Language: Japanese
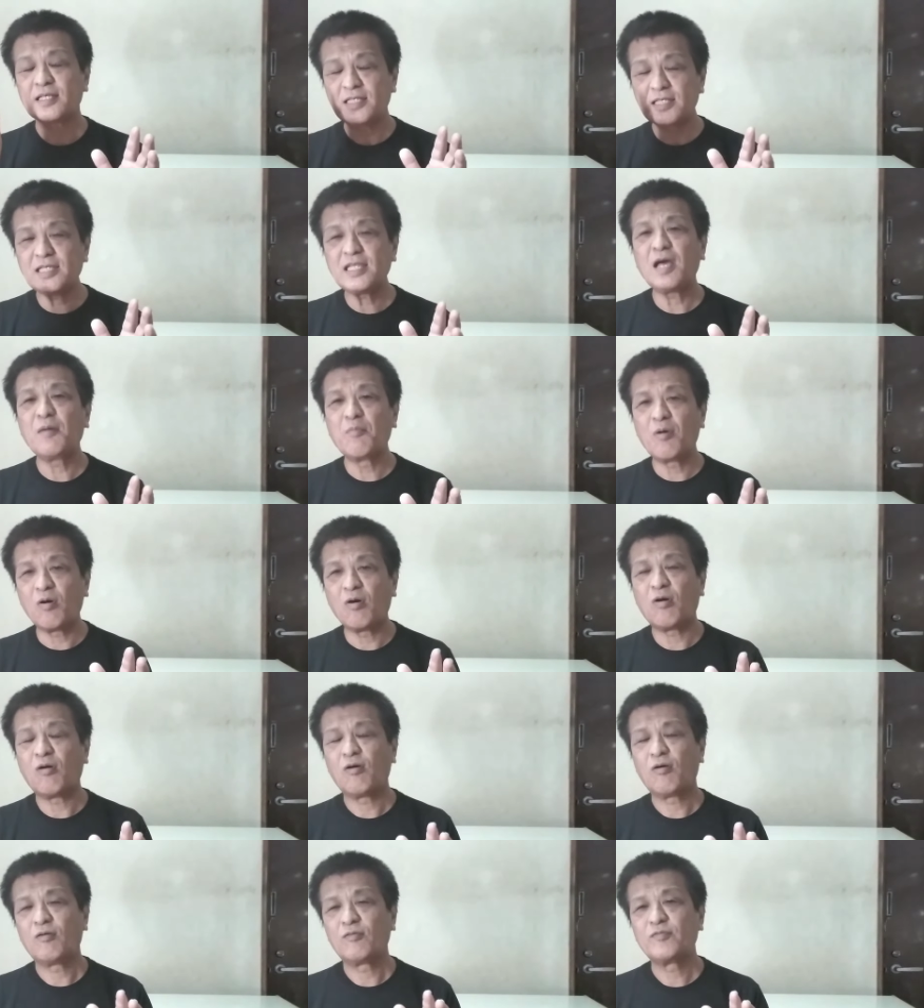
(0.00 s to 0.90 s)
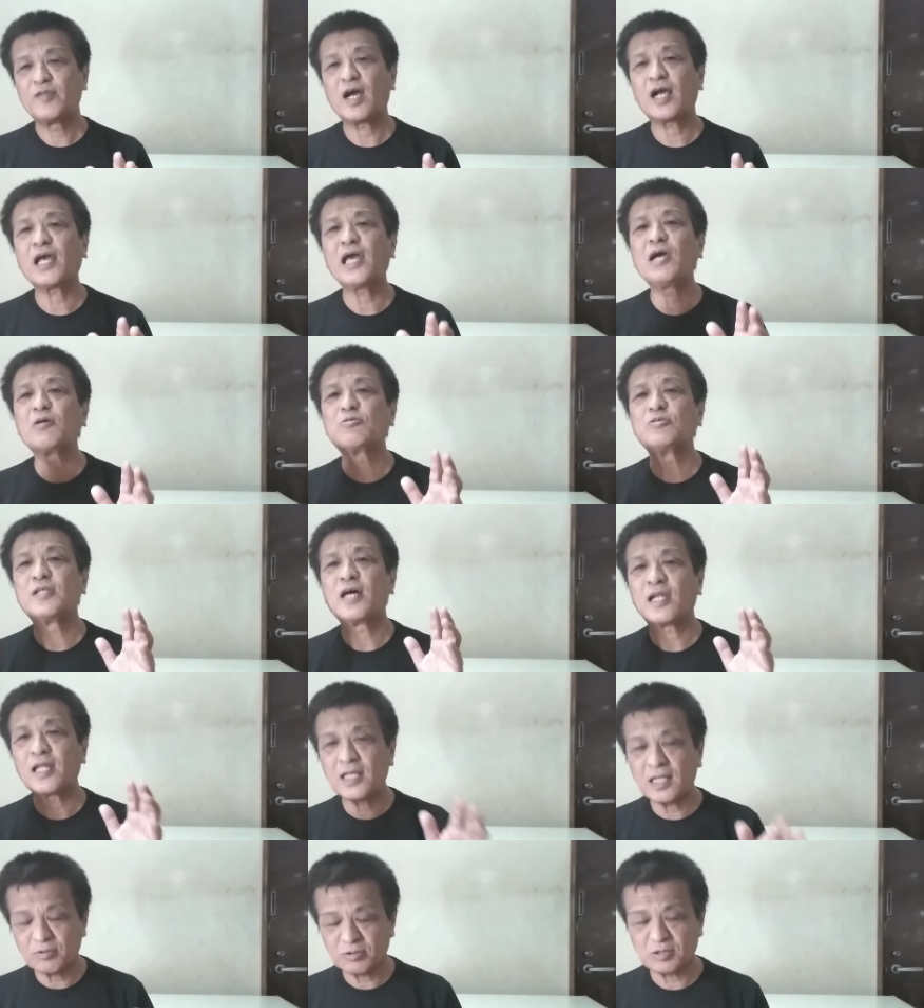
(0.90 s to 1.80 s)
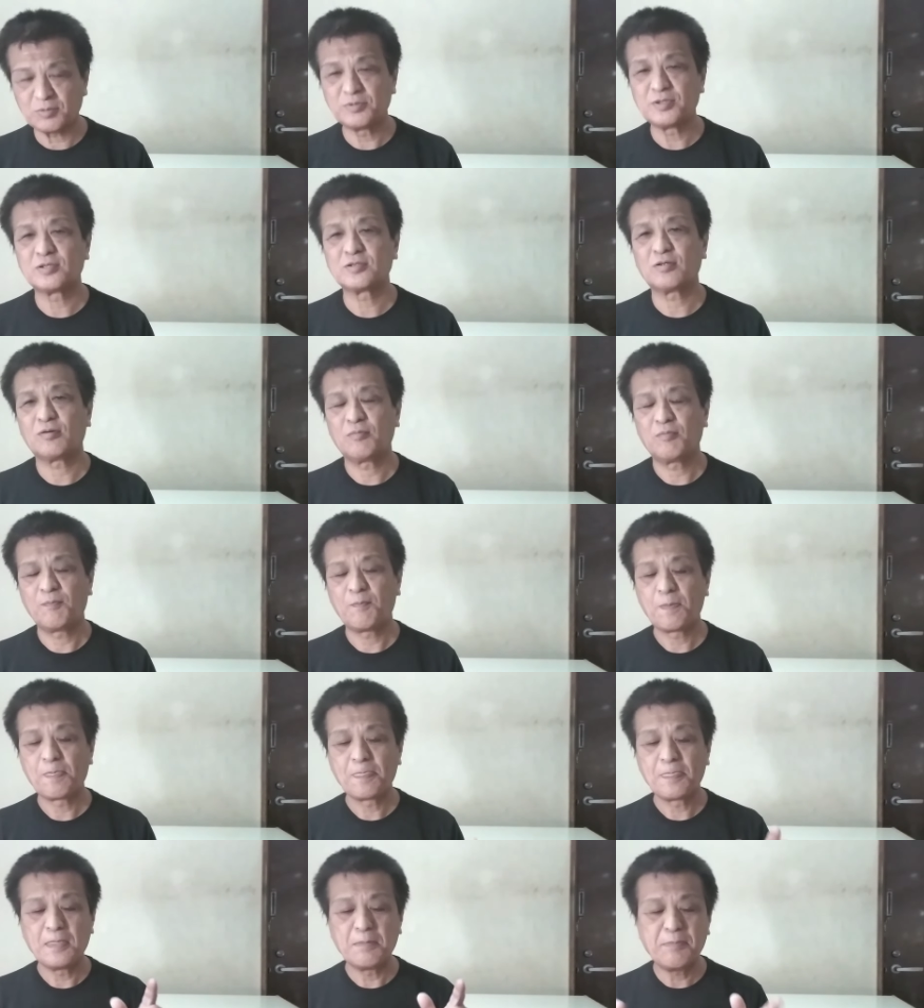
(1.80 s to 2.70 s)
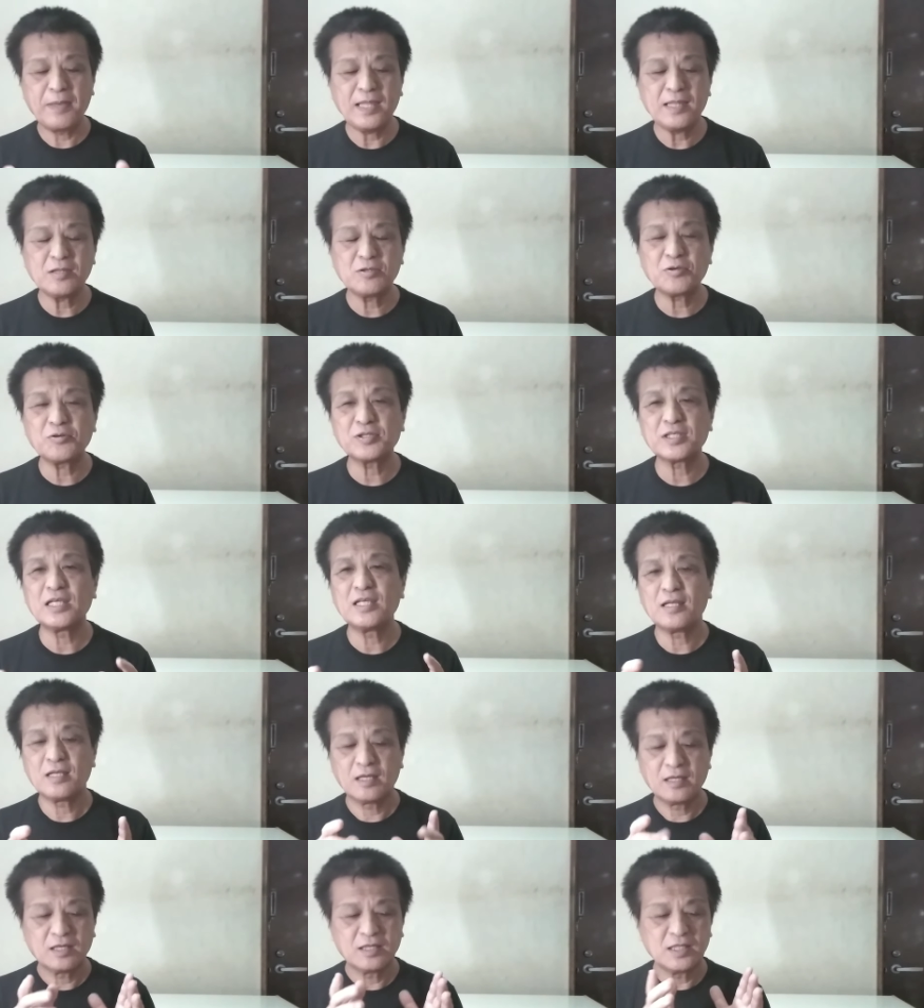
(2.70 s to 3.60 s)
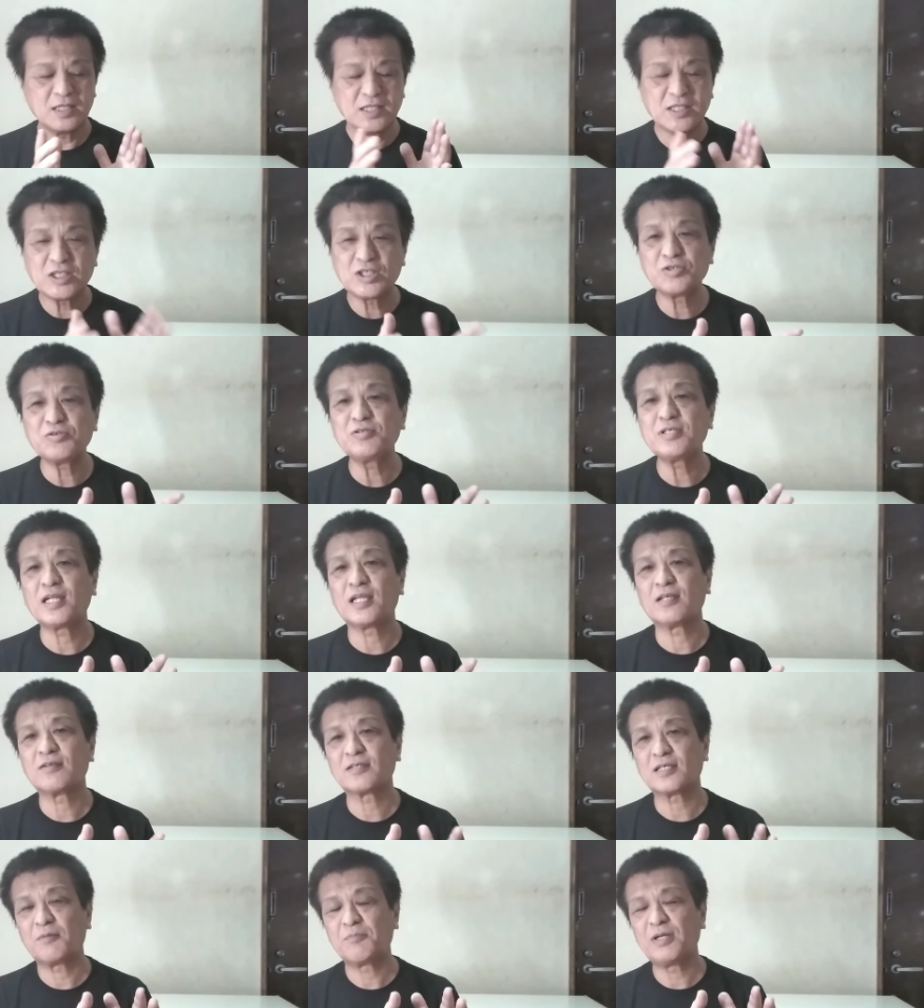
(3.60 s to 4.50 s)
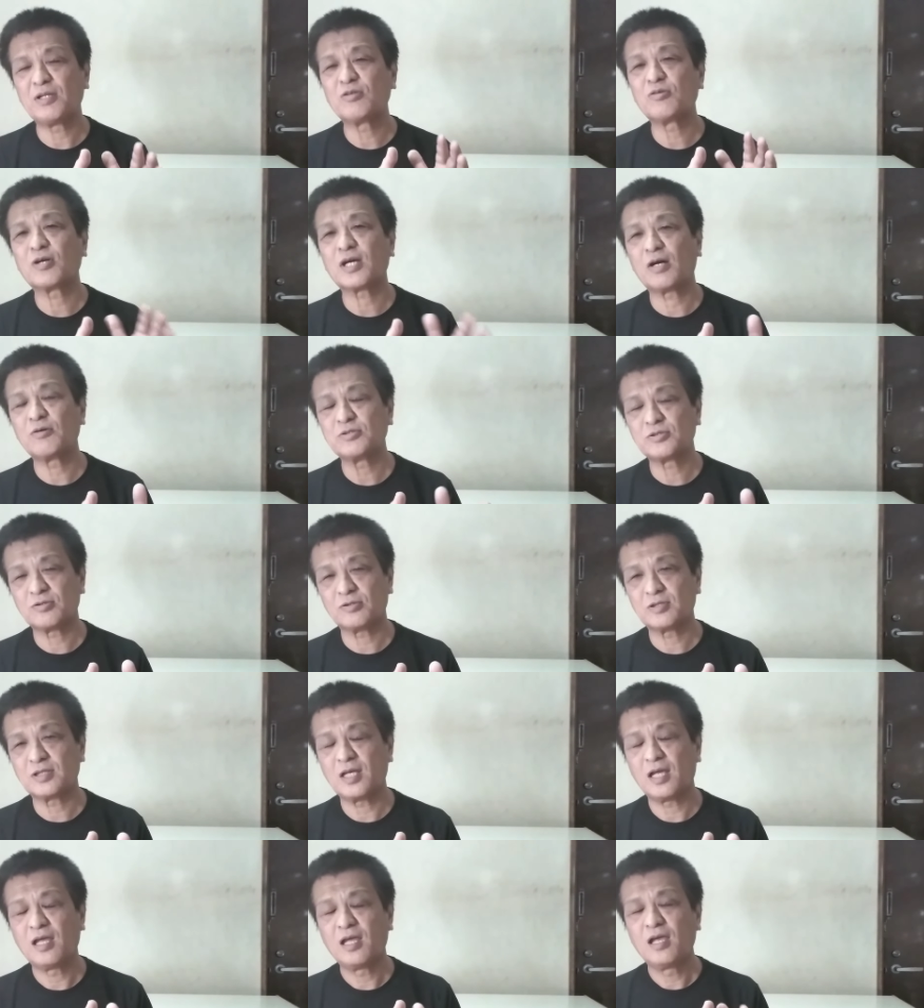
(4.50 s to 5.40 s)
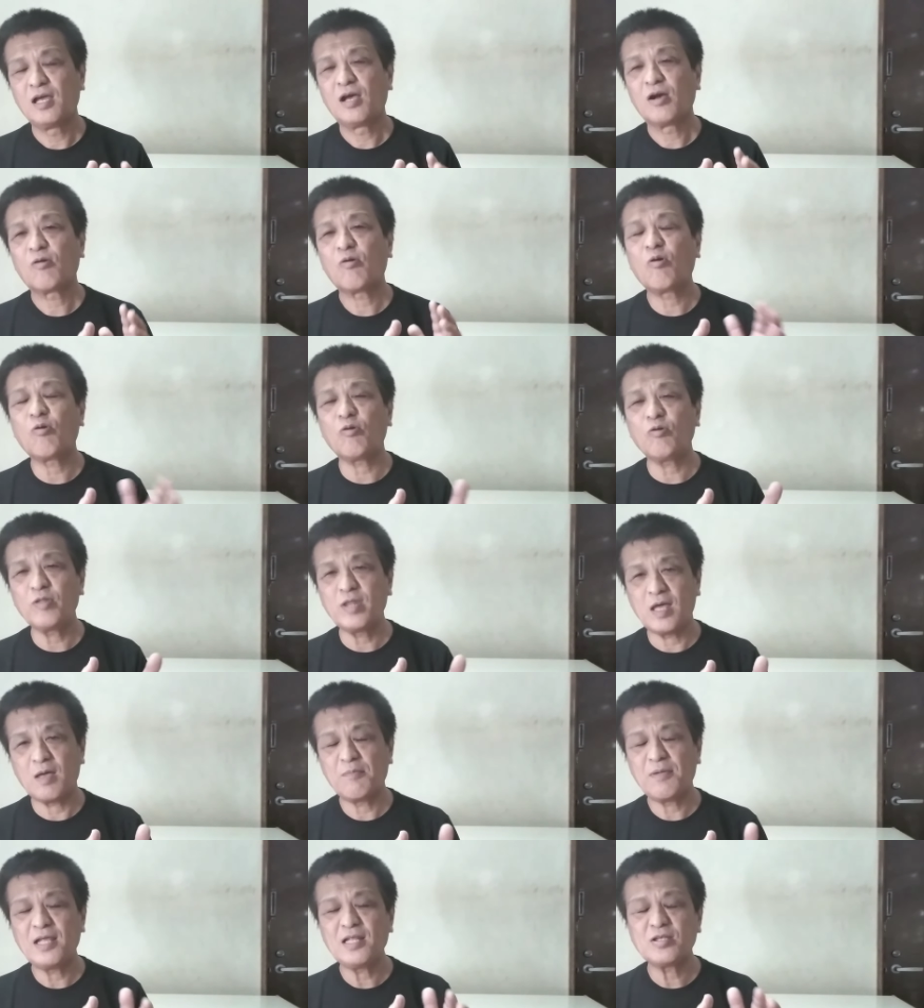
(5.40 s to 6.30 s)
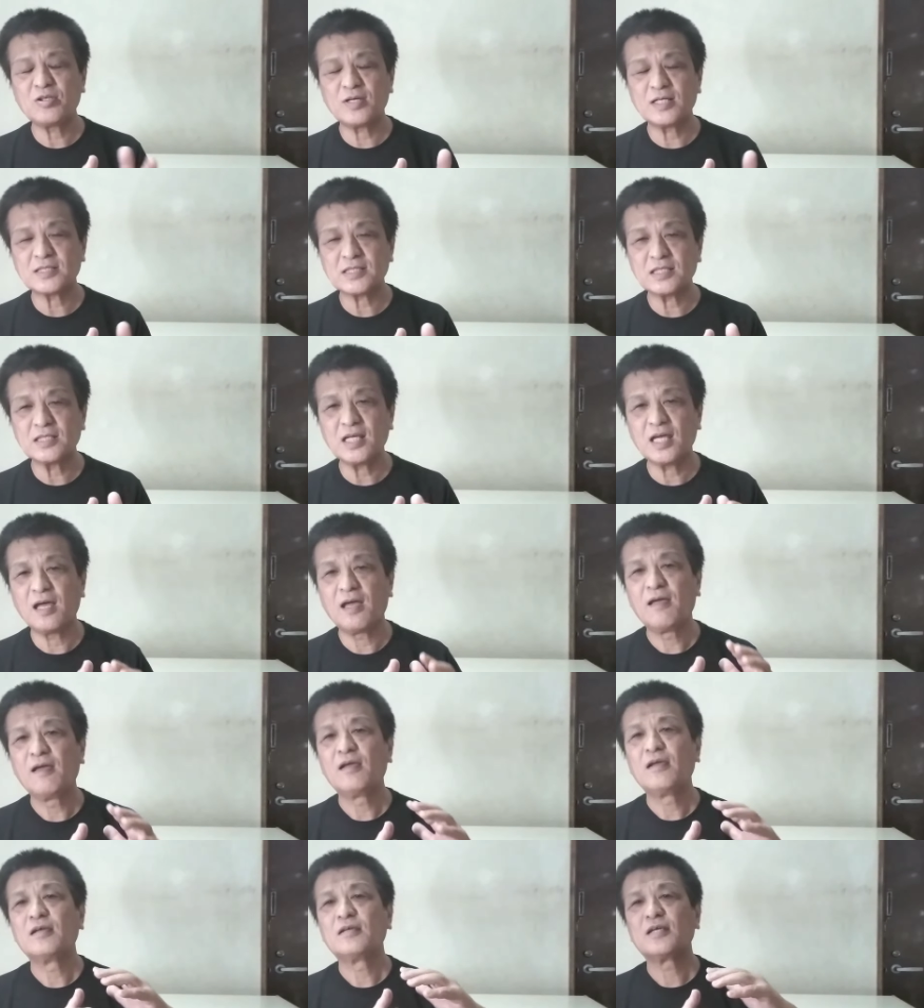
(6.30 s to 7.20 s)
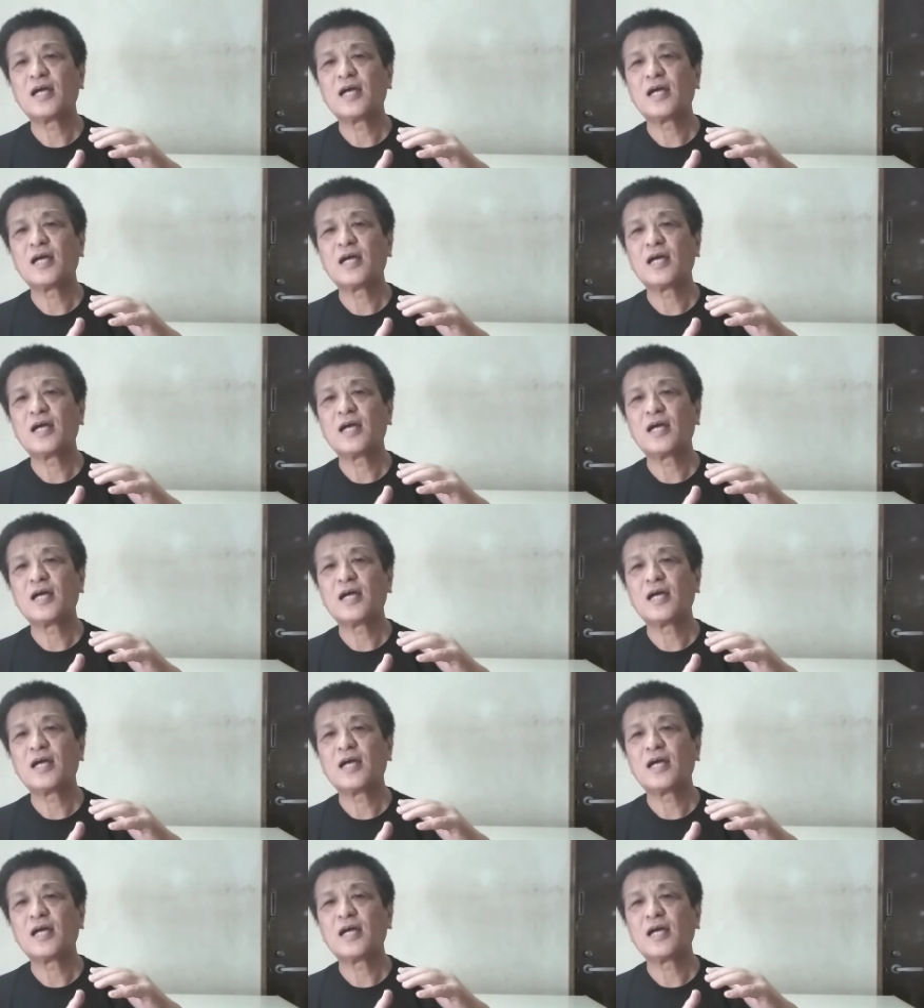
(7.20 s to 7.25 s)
来ても仲良くならなくてもいいんですよ弁当って一瞬じゃないですか弁当買う人ってここで弁当屋さんで